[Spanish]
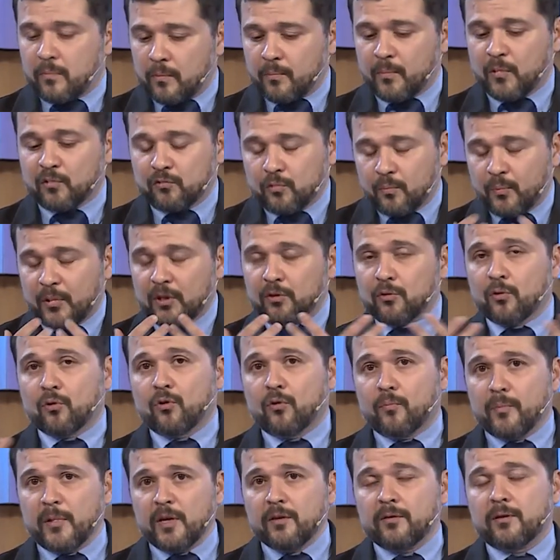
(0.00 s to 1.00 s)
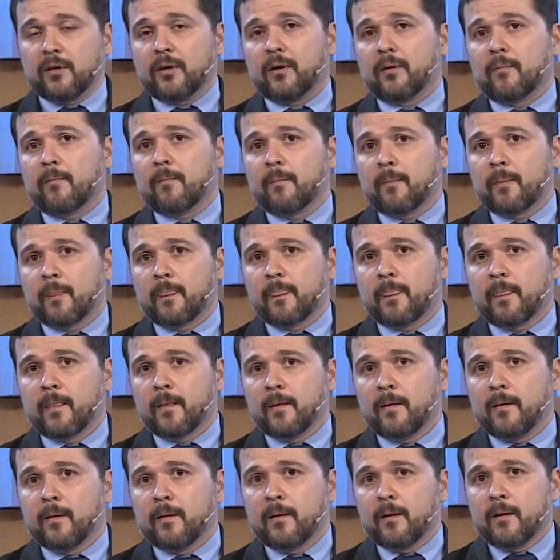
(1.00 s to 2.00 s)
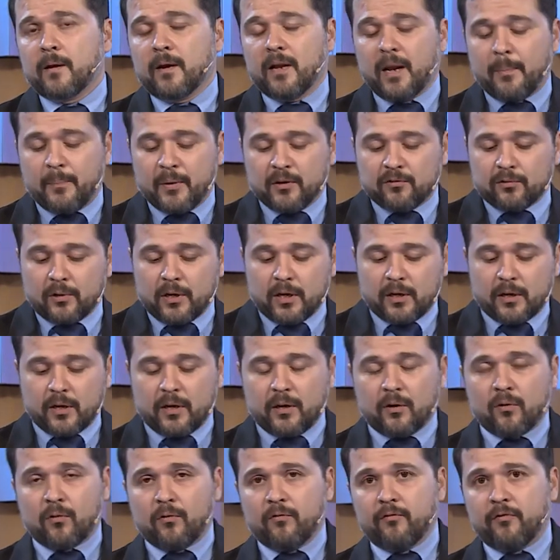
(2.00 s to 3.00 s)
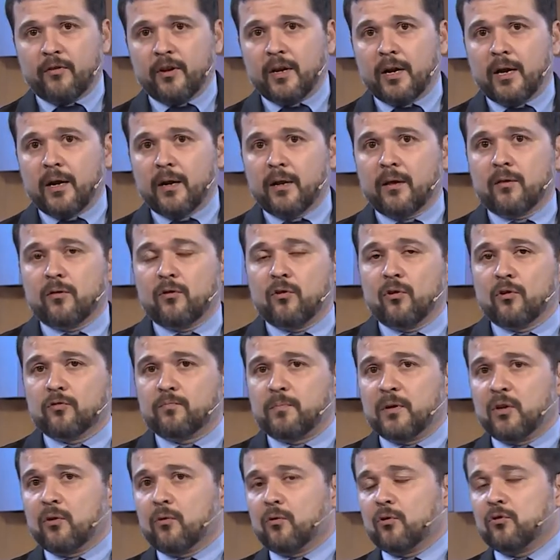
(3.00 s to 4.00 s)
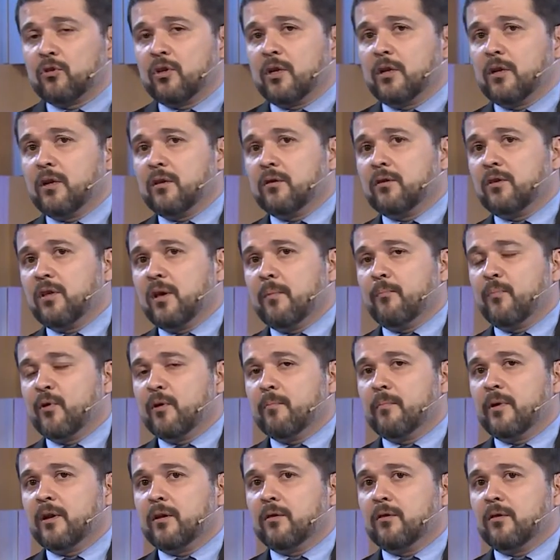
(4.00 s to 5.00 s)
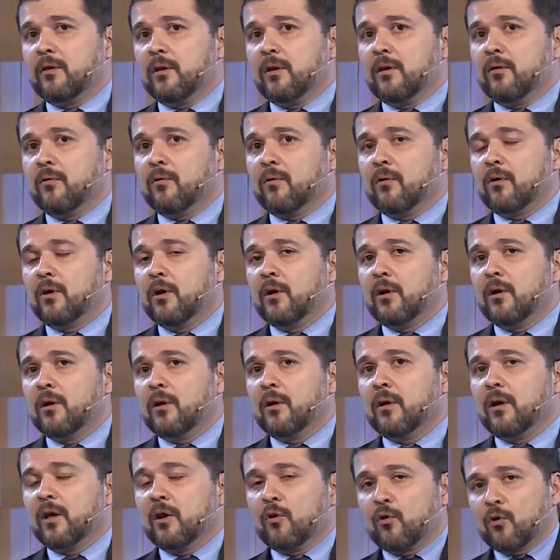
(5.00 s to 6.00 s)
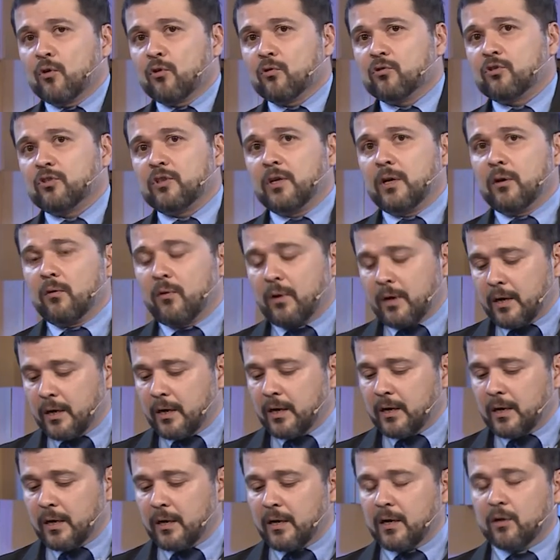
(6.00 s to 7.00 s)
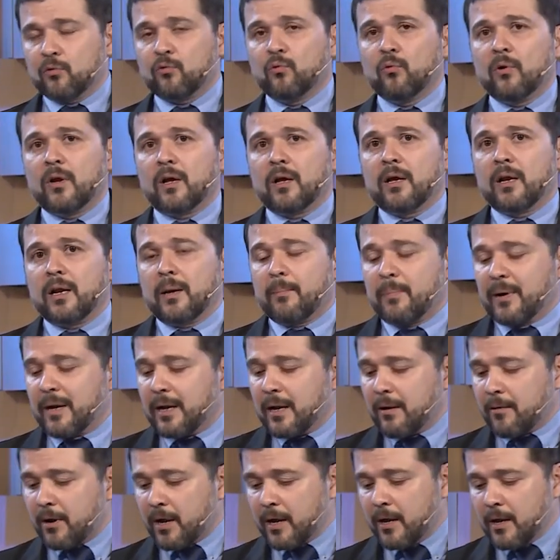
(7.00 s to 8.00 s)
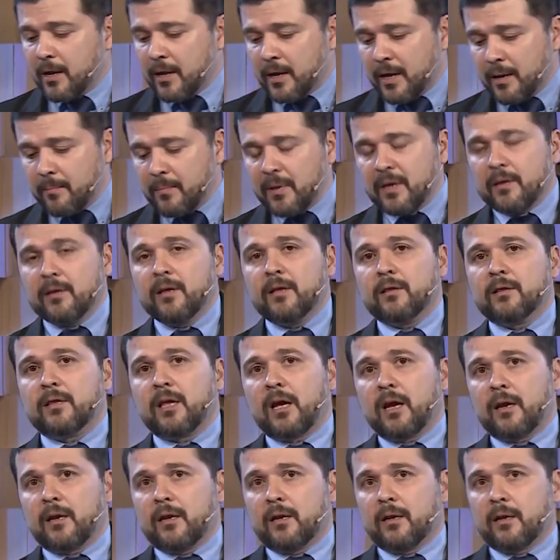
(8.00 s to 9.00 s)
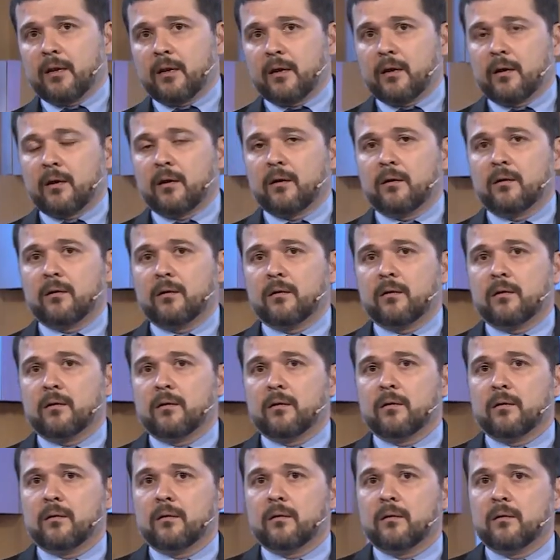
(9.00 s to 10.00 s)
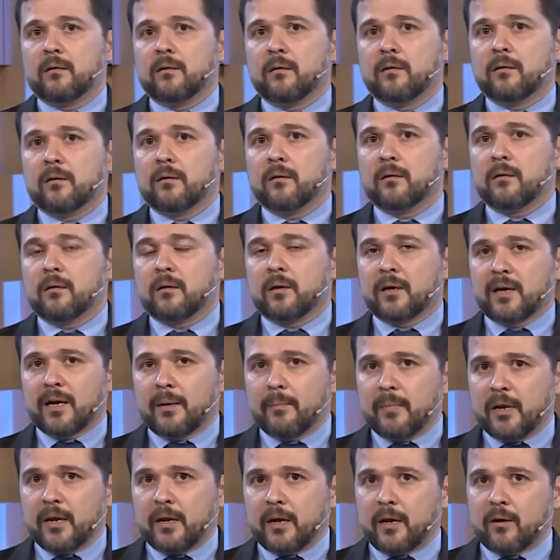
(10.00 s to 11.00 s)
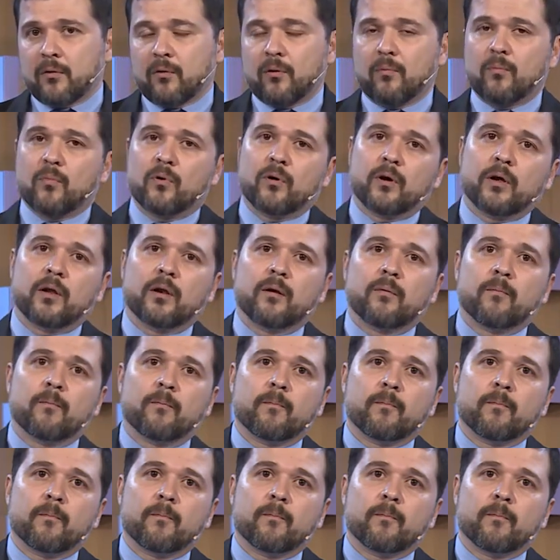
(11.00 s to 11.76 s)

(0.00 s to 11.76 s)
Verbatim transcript: por supuesto comiste. Y las personas quieren confiar en Dios, pero no tienen tiempo invertido en conocerlo a Él, en la lectura de la palabra, en meditar en Él, en caminar como Él